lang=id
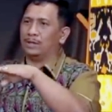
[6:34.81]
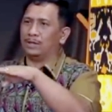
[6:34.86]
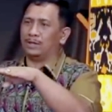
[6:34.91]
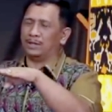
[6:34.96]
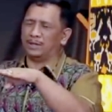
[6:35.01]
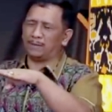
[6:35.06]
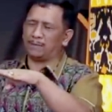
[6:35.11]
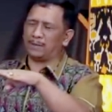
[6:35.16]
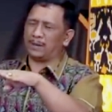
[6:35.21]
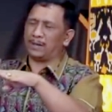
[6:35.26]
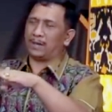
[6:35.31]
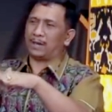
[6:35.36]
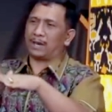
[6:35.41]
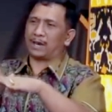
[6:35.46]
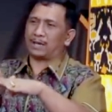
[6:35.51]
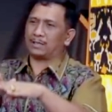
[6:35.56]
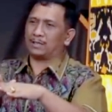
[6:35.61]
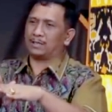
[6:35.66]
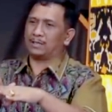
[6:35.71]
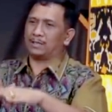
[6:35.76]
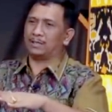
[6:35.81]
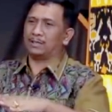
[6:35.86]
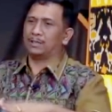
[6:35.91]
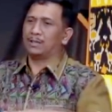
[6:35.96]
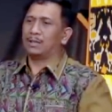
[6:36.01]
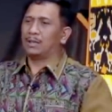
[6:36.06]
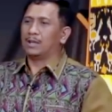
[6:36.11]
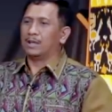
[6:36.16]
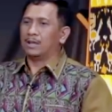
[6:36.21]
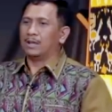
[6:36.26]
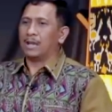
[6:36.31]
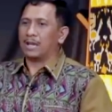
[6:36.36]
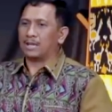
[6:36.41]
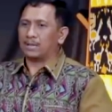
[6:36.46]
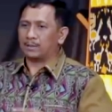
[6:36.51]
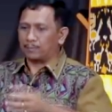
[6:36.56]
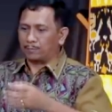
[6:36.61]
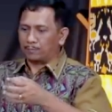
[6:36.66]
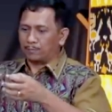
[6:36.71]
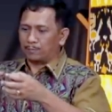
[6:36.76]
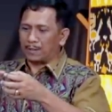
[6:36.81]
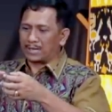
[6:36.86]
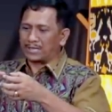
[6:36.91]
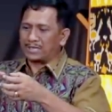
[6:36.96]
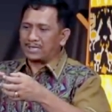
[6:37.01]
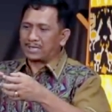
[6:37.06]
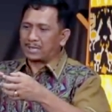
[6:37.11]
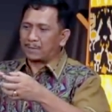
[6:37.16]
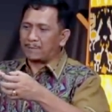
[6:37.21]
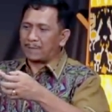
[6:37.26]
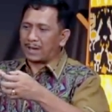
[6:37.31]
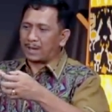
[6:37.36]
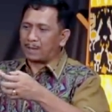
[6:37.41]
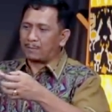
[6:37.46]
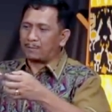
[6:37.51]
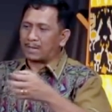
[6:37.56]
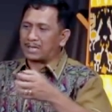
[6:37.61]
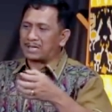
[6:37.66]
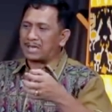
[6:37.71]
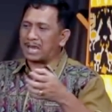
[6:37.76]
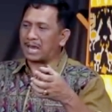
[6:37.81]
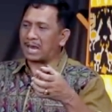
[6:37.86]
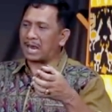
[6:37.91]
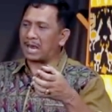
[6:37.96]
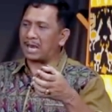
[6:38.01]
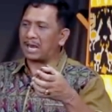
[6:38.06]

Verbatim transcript: Keesokan harinya IGD Pasek mengirimkan